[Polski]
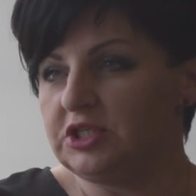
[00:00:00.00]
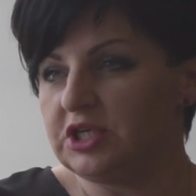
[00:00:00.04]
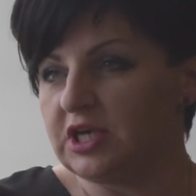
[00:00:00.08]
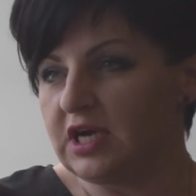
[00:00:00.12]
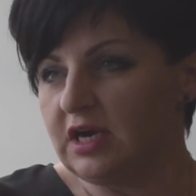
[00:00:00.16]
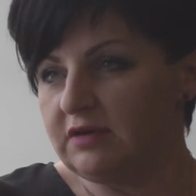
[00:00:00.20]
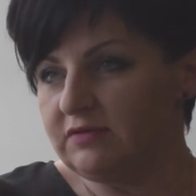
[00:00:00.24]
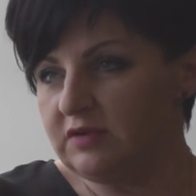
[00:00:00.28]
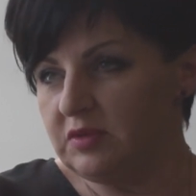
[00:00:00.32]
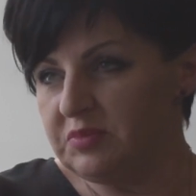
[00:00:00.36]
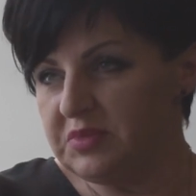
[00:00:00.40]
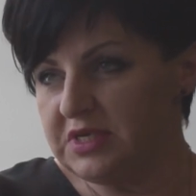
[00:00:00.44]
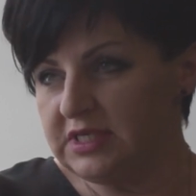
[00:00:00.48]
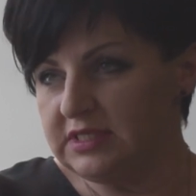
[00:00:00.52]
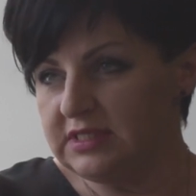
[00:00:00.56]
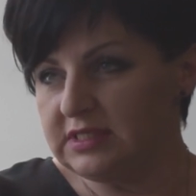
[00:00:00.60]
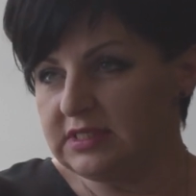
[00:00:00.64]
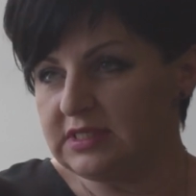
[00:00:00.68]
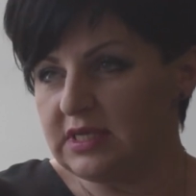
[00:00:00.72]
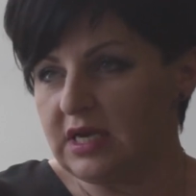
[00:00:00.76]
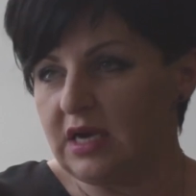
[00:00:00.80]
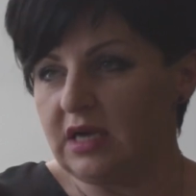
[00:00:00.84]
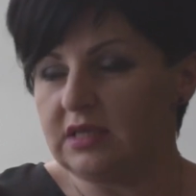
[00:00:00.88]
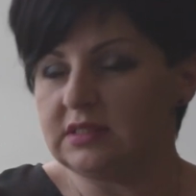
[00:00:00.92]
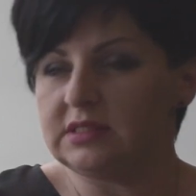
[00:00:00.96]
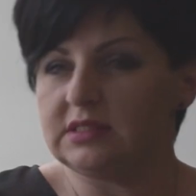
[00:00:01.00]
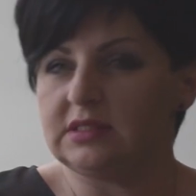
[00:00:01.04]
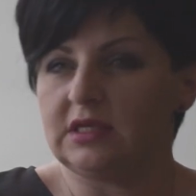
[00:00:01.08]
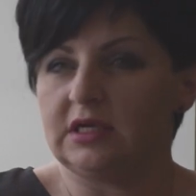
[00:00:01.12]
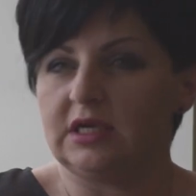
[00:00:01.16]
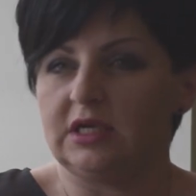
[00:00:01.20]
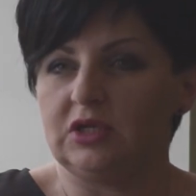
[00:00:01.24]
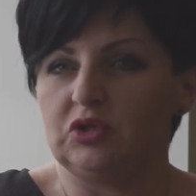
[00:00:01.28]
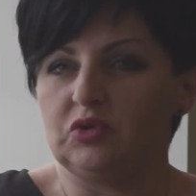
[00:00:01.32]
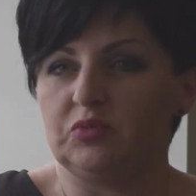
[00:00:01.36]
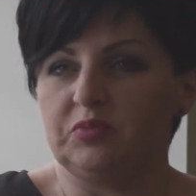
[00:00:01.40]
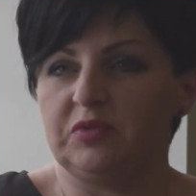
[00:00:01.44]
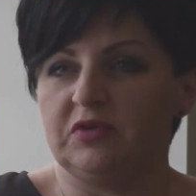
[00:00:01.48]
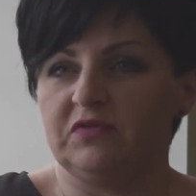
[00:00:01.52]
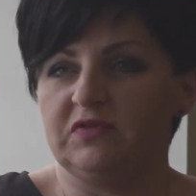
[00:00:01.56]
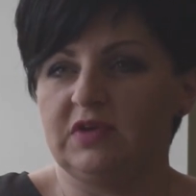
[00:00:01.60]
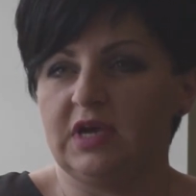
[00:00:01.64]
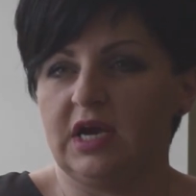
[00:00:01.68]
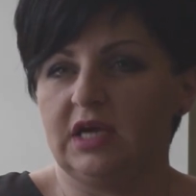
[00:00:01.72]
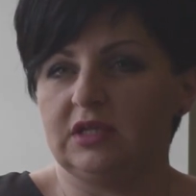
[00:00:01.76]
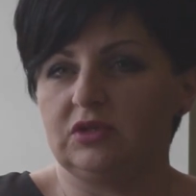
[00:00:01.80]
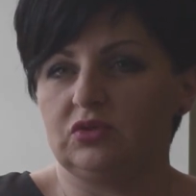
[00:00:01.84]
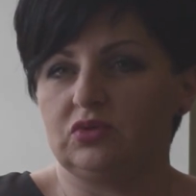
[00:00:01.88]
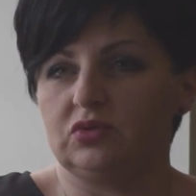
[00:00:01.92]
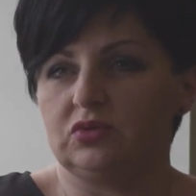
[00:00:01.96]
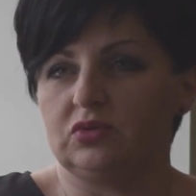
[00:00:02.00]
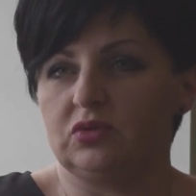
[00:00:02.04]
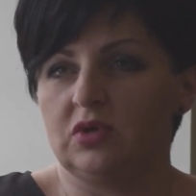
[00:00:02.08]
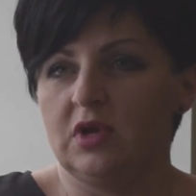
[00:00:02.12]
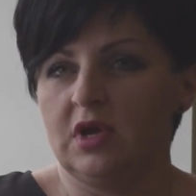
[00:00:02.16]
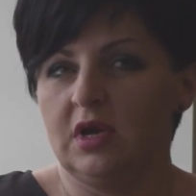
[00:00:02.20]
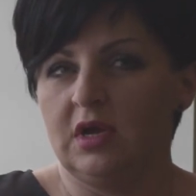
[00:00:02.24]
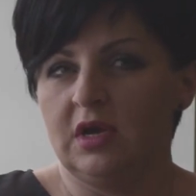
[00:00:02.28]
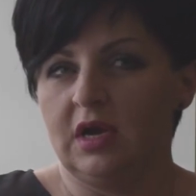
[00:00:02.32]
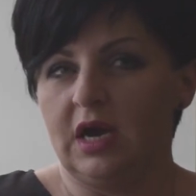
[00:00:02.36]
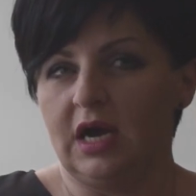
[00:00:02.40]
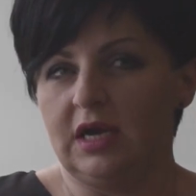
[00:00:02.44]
ciekawe miejsca z terenu powiatu,